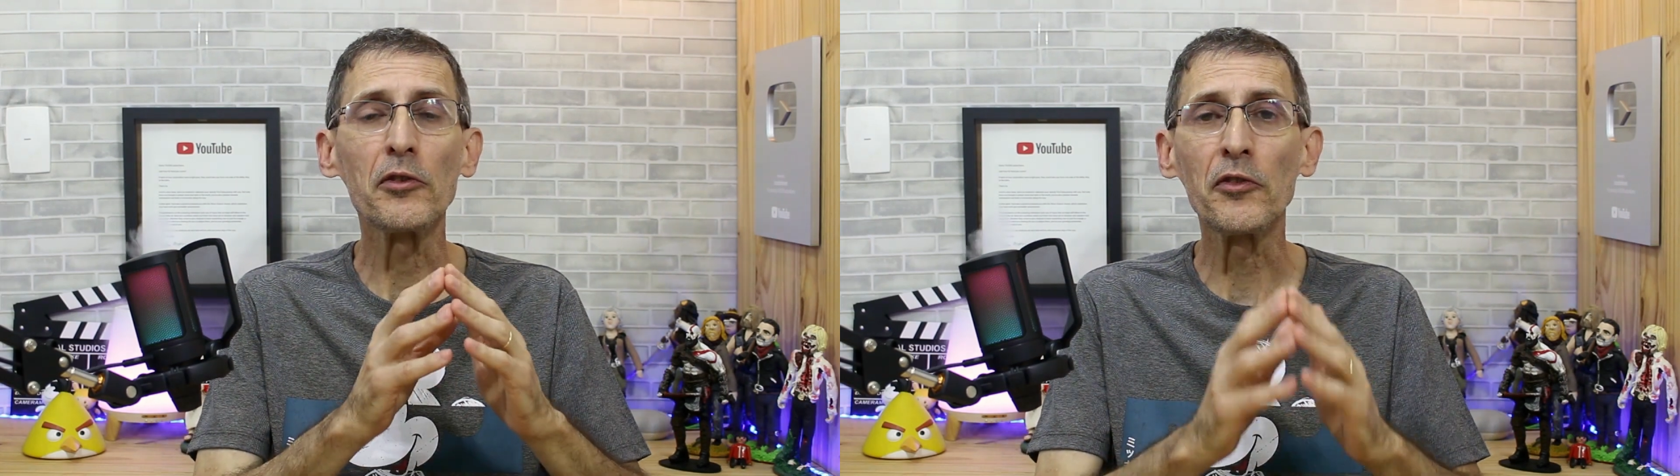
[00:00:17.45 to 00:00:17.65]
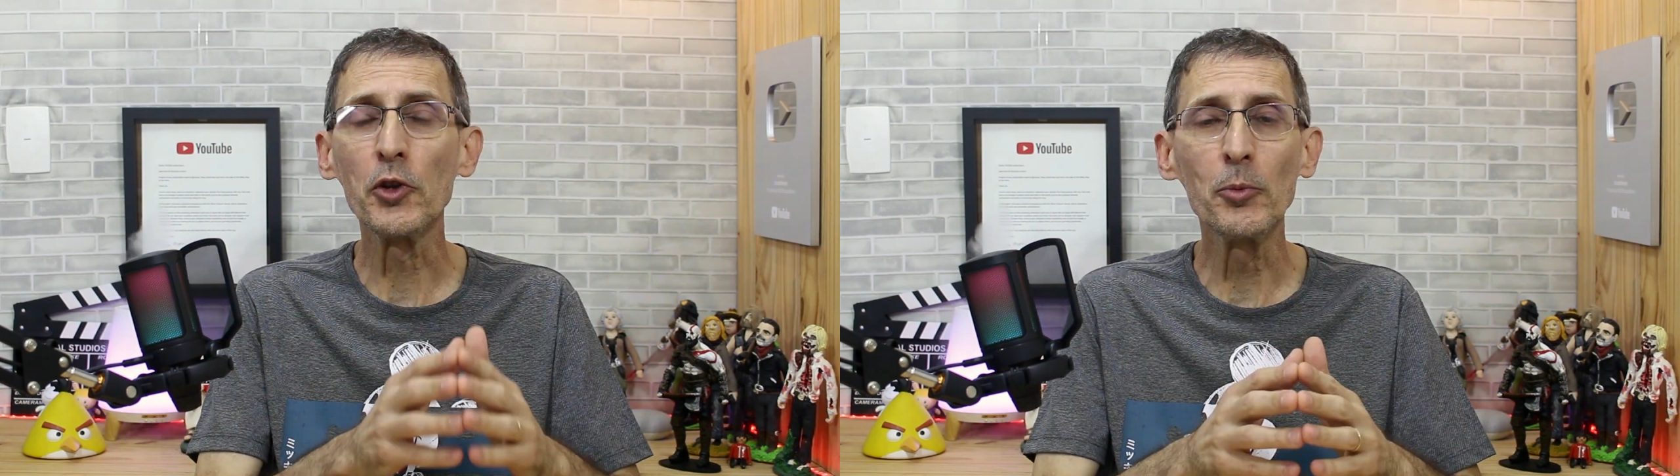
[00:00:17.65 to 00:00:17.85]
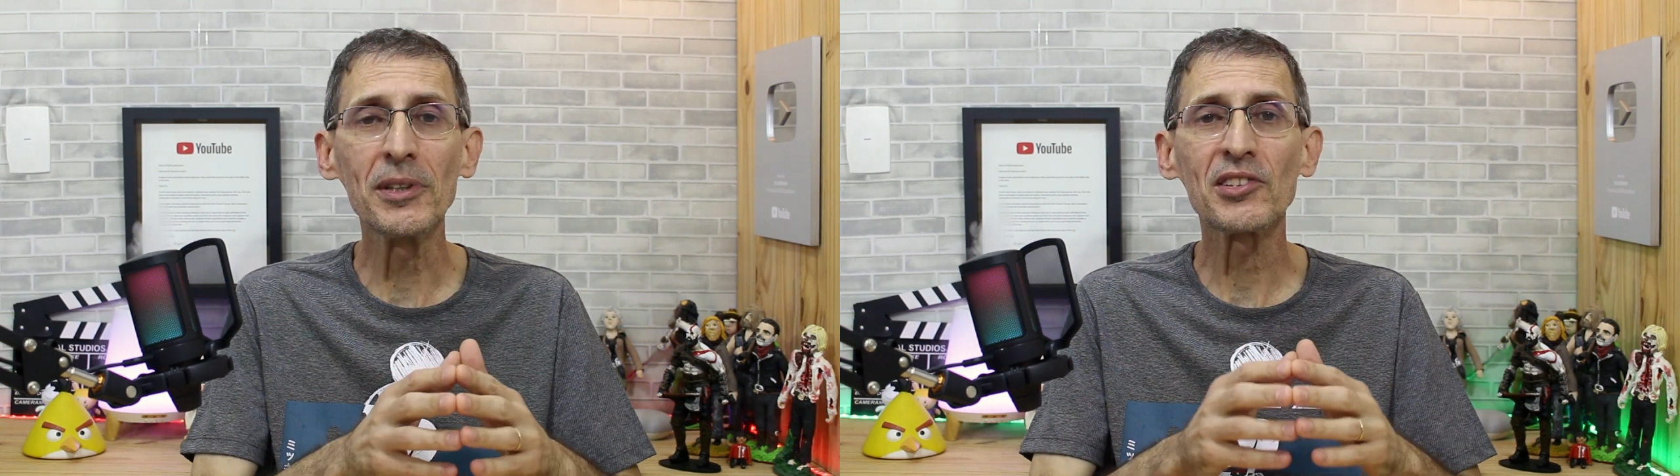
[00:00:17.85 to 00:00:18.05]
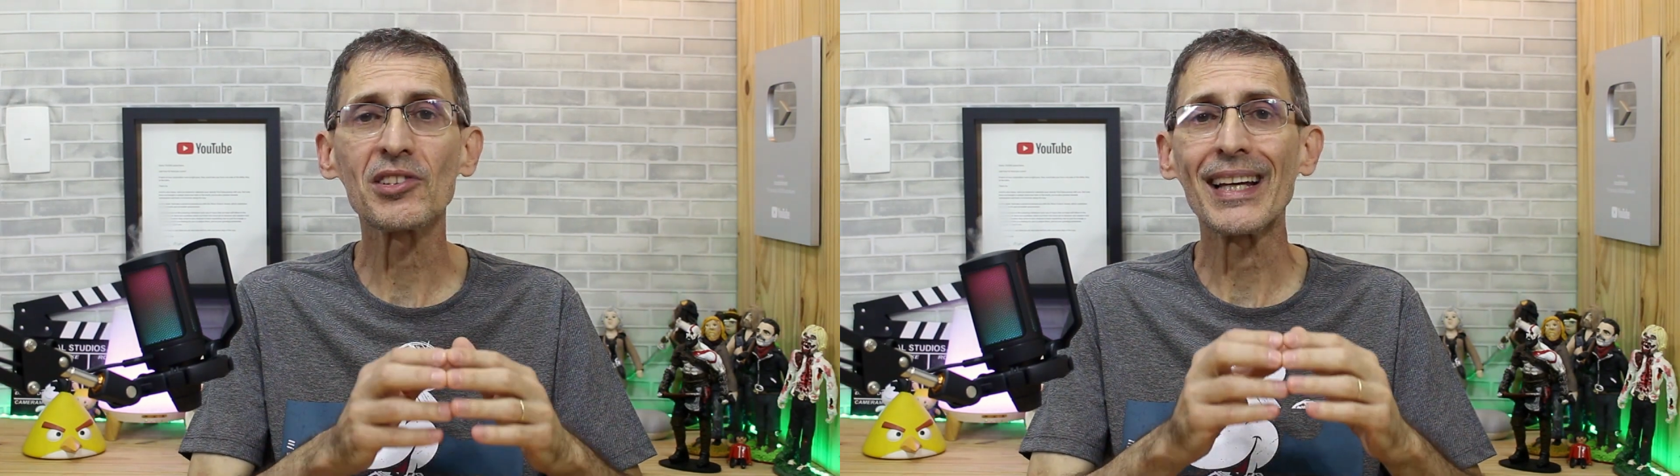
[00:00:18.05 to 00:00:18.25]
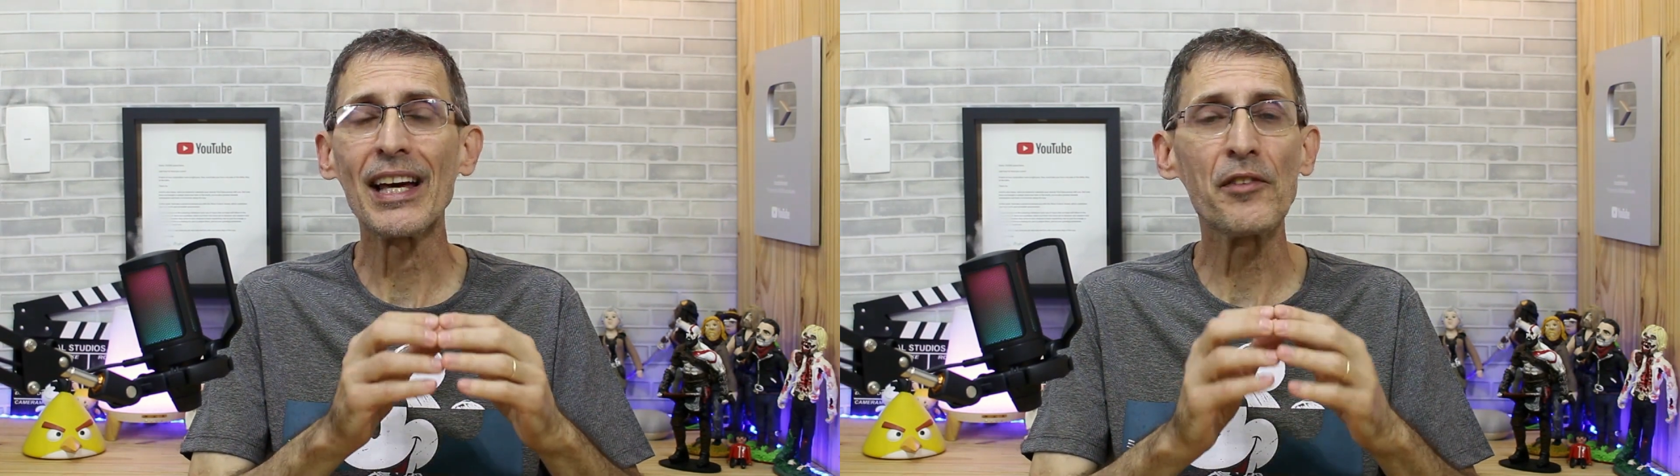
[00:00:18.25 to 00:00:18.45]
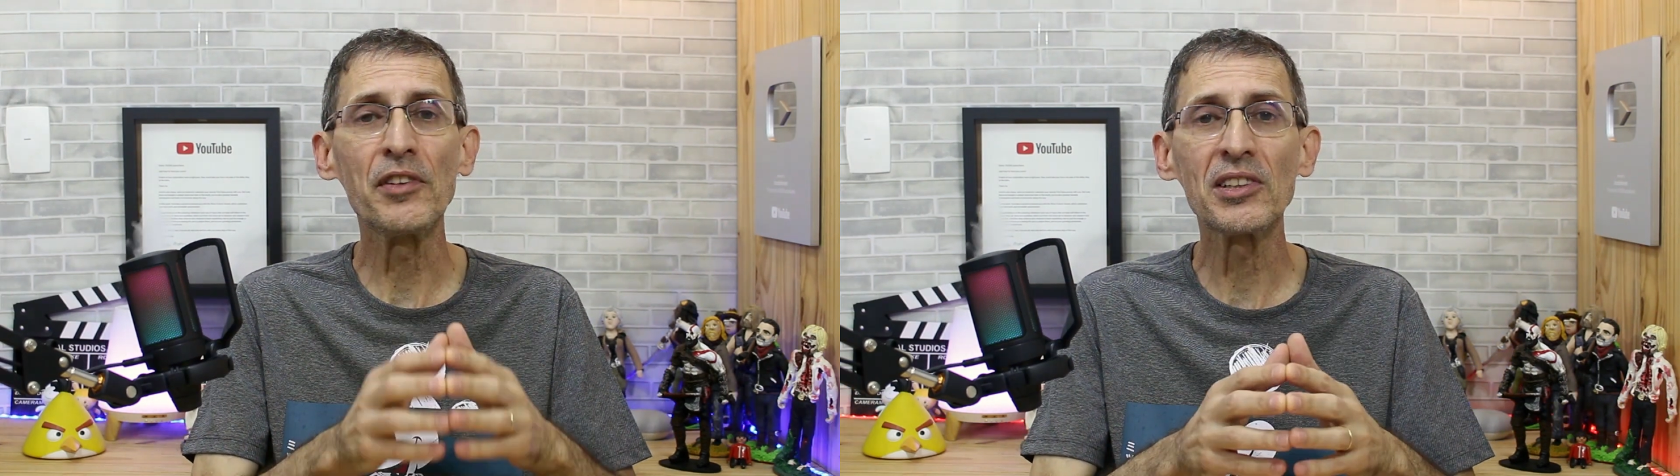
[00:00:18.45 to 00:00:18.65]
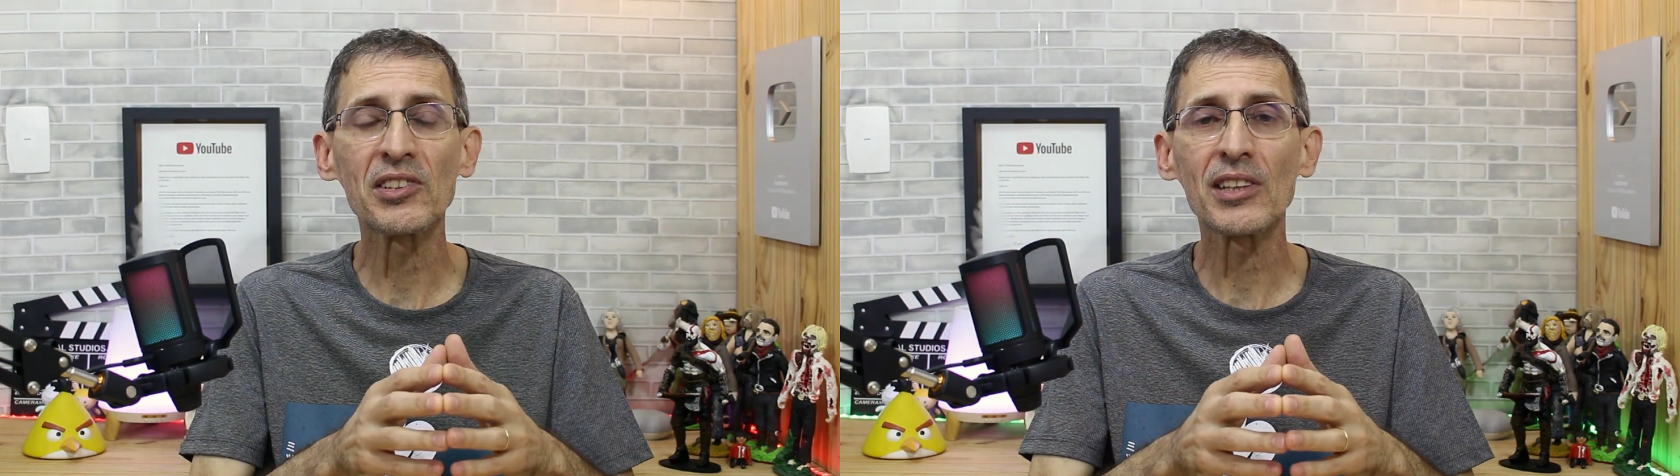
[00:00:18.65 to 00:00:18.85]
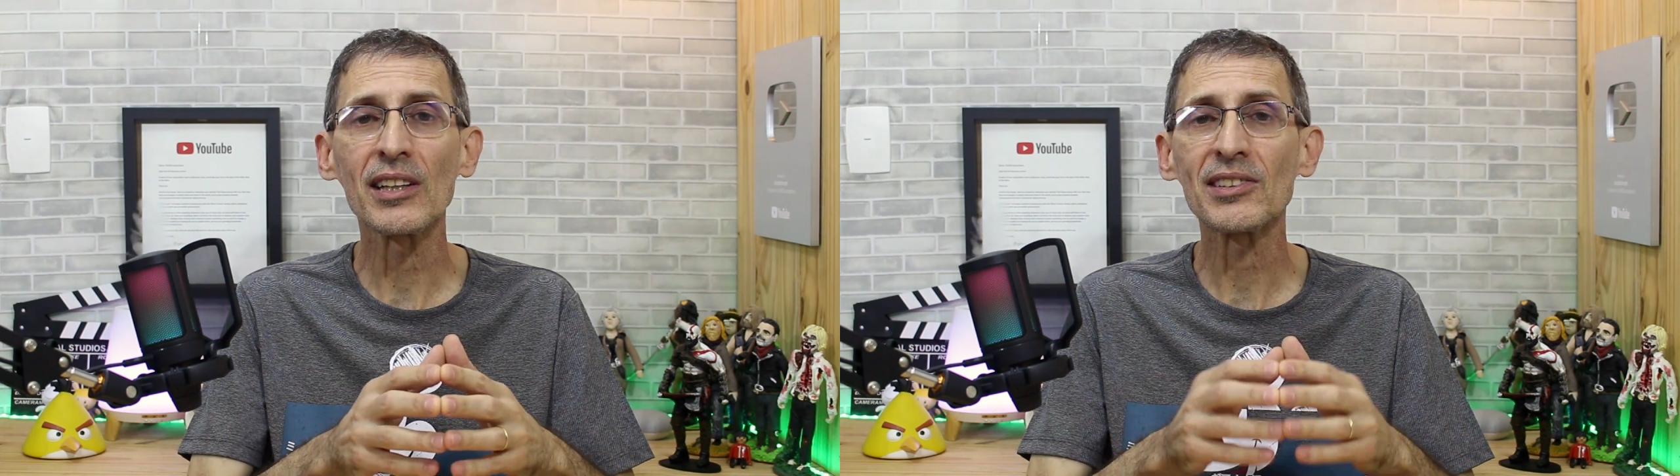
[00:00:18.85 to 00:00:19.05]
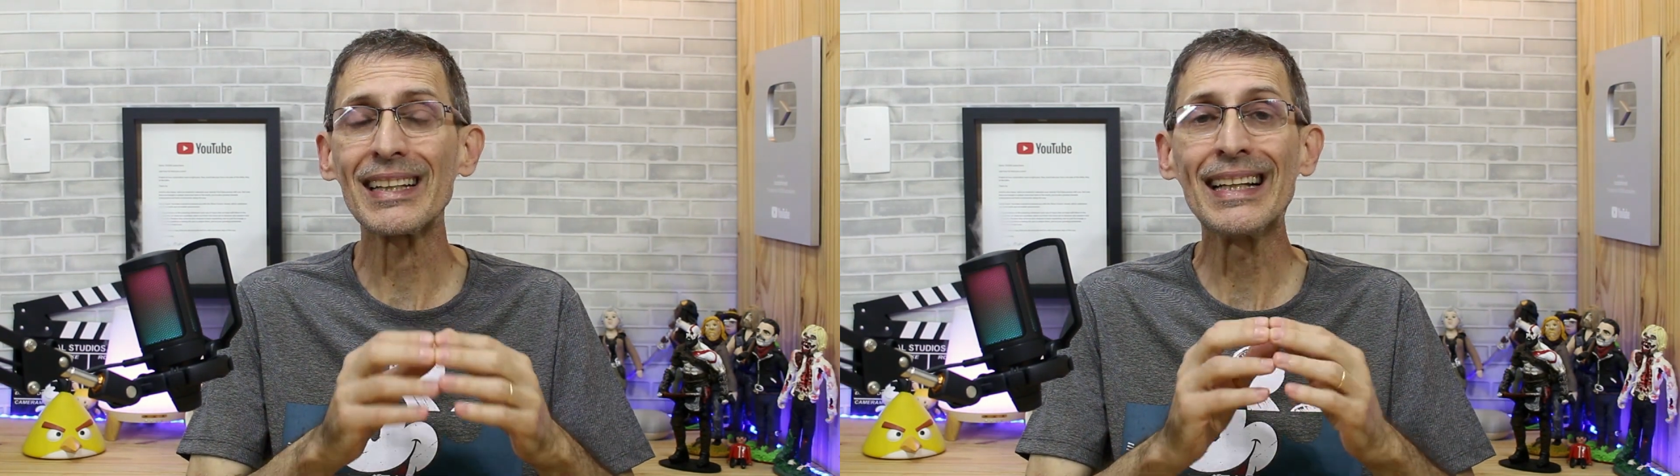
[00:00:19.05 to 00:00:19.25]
filmes, revistas,